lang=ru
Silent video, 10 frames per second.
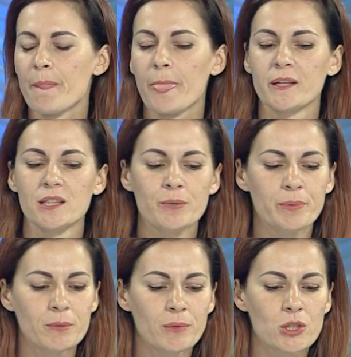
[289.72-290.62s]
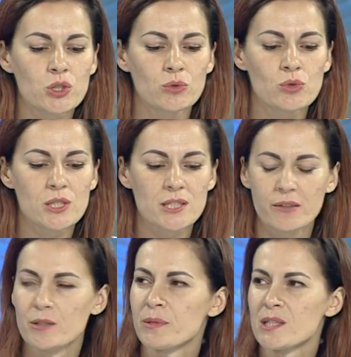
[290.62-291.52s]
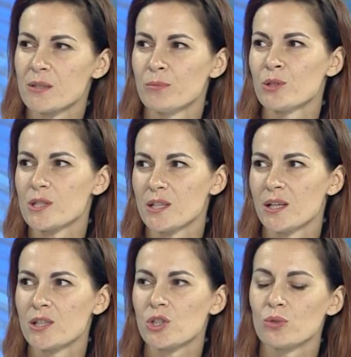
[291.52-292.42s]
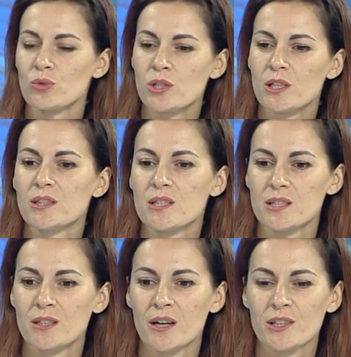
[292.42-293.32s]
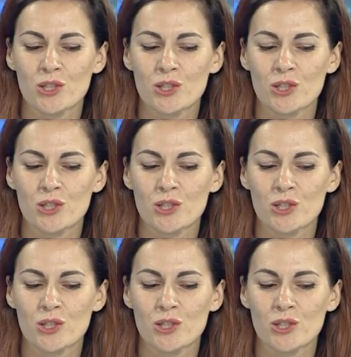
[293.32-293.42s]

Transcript: Они не понимают, что нужно ставить перед собой цели, что нужно их достигать.